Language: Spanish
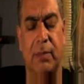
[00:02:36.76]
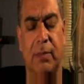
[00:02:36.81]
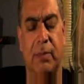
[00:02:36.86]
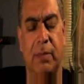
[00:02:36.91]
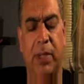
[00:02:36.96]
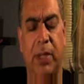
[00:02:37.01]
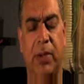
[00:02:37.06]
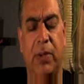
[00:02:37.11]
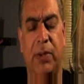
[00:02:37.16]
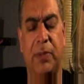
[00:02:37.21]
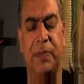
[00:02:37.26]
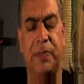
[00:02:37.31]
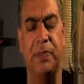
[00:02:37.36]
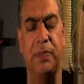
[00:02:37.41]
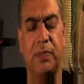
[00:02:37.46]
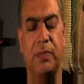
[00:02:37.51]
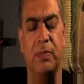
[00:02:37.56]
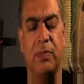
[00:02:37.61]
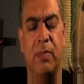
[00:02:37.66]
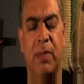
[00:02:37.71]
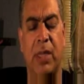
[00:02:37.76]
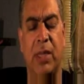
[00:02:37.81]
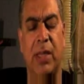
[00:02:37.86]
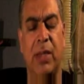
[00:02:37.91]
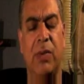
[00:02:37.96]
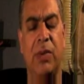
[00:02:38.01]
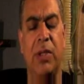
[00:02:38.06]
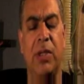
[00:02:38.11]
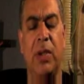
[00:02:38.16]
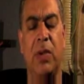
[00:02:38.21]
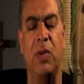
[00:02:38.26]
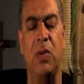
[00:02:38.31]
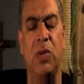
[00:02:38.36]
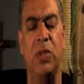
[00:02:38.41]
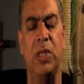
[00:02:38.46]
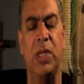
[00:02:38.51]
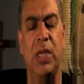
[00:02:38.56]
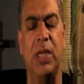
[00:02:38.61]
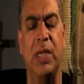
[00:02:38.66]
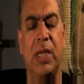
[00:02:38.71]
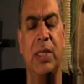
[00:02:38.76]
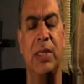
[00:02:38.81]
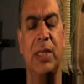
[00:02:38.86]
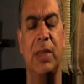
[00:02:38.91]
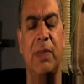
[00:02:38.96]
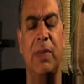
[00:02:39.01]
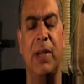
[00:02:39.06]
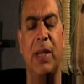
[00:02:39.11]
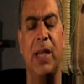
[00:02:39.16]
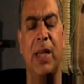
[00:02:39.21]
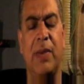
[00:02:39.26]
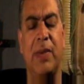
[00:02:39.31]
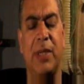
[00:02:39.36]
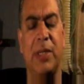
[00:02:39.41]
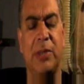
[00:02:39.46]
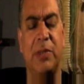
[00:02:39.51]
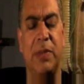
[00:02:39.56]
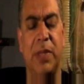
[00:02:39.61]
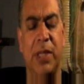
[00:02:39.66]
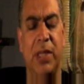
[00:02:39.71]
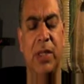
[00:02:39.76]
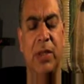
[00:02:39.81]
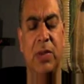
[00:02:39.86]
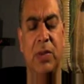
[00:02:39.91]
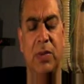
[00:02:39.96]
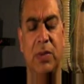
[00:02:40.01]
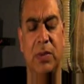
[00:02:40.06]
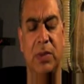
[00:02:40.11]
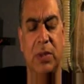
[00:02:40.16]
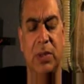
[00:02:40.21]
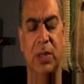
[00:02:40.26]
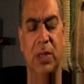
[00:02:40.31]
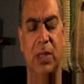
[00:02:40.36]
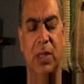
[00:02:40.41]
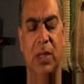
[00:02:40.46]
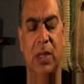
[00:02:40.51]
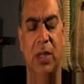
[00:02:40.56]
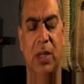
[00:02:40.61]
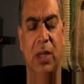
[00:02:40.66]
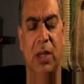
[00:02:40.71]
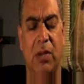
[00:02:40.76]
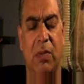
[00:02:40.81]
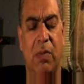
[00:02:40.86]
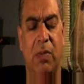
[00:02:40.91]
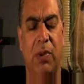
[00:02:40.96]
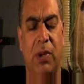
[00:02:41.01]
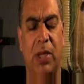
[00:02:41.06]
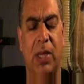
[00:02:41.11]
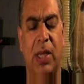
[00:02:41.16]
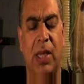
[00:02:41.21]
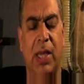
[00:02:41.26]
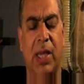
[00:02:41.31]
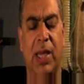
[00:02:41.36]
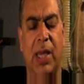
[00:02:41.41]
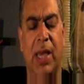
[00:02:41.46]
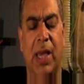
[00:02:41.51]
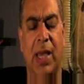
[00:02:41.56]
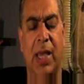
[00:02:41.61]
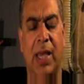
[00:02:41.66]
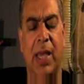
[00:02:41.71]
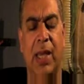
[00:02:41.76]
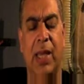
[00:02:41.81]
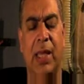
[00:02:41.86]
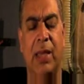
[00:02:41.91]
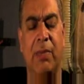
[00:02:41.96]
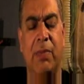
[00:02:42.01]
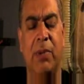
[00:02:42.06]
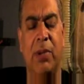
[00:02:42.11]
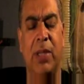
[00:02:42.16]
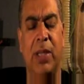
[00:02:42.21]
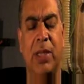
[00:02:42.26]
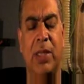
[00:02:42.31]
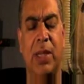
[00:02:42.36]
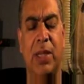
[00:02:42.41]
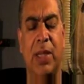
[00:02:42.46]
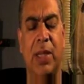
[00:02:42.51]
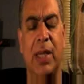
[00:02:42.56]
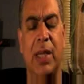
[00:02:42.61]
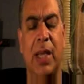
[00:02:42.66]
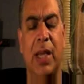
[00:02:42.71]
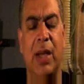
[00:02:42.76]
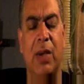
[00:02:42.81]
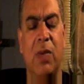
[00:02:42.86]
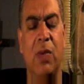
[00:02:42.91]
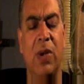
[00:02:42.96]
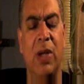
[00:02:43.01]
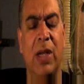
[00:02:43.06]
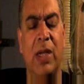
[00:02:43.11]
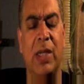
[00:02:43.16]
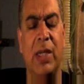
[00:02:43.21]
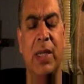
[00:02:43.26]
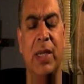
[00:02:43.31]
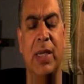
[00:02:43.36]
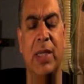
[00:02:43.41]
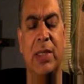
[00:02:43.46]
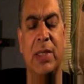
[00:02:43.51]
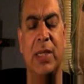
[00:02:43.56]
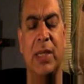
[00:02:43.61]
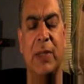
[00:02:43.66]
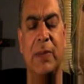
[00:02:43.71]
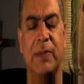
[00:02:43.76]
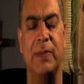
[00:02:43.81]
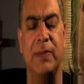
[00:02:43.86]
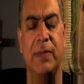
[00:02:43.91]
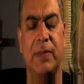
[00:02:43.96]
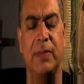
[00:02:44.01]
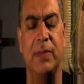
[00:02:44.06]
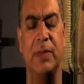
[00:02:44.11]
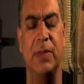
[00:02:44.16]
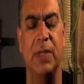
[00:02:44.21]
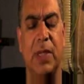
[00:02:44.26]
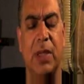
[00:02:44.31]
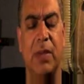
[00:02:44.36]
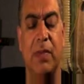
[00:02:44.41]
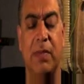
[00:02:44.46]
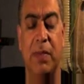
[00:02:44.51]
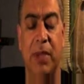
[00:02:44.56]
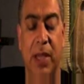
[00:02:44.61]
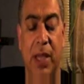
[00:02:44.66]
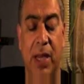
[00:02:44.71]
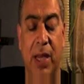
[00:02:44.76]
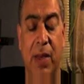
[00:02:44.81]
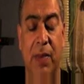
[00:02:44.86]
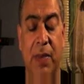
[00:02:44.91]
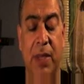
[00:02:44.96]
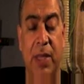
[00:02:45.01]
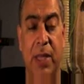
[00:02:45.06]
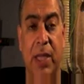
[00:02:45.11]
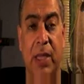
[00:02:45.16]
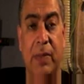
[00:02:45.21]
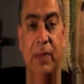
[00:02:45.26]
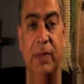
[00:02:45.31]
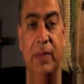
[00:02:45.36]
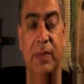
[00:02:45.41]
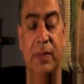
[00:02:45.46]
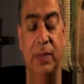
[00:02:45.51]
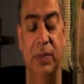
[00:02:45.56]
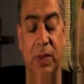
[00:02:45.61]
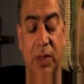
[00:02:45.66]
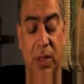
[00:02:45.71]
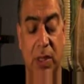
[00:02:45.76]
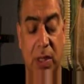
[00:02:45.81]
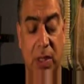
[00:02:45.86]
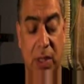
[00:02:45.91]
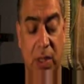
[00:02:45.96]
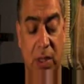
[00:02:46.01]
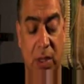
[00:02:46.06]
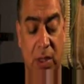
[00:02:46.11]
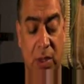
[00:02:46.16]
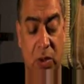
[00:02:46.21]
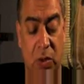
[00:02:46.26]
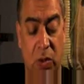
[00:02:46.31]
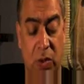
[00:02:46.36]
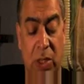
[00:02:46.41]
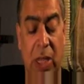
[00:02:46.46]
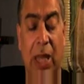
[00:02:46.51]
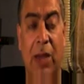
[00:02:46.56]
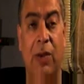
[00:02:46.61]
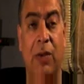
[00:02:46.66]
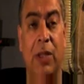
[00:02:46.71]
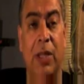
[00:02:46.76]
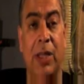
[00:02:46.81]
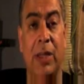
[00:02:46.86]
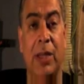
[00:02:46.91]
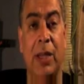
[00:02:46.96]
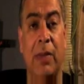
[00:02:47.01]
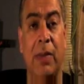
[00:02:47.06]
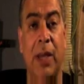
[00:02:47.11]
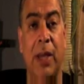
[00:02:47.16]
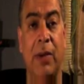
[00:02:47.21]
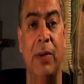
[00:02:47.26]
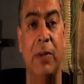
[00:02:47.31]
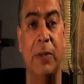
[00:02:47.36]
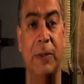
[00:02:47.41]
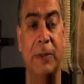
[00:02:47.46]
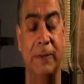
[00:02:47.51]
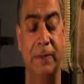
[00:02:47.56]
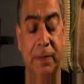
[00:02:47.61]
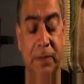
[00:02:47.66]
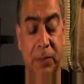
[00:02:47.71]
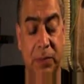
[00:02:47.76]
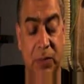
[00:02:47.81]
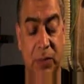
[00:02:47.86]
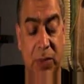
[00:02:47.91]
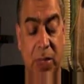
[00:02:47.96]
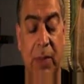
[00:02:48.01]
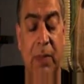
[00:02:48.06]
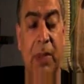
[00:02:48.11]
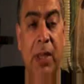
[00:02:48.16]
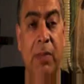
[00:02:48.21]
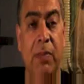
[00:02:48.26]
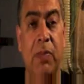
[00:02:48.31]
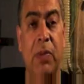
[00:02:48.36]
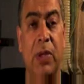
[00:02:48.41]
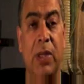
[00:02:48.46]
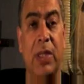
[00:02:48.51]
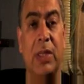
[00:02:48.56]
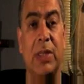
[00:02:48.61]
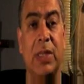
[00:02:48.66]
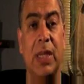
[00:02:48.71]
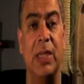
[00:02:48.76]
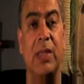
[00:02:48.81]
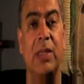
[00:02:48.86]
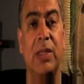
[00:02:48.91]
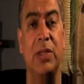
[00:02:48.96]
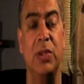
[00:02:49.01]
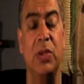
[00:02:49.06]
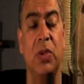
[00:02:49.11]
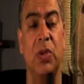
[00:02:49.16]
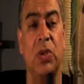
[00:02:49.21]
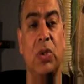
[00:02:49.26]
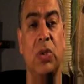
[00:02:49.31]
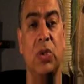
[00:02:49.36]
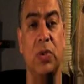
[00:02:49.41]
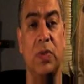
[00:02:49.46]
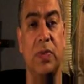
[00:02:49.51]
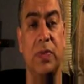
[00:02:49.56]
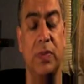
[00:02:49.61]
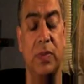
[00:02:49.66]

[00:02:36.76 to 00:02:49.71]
Pero Mateo incluye esta palabra espíritu, porque aquel que puede tener alguna riqueza, bien habida, resultado del trabajo, también puede ser dichoso.